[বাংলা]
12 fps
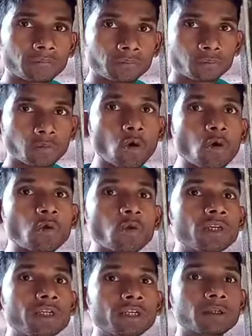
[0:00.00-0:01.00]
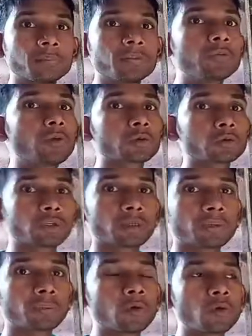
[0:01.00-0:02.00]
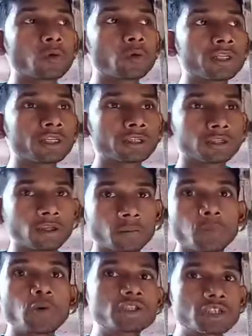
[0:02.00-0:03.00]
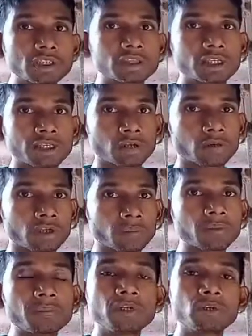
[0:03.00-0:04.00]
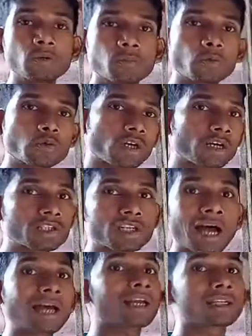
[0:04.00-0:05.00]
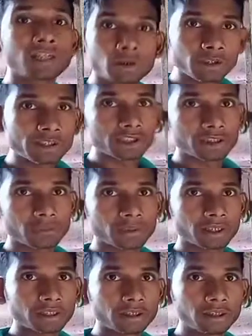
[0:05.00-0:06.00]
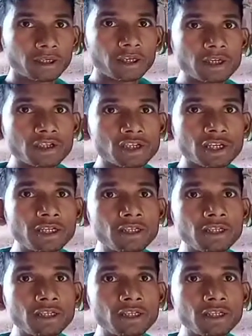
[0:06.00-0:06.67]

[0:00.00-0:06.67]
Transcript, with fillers: ভৌগোলিক বিবর্তনে বা ভৌগোলিক বৈচিত্র্যের কারণে বিভিন্ন পোশাক যে আলাদা হয়ে যেতে পারে সেই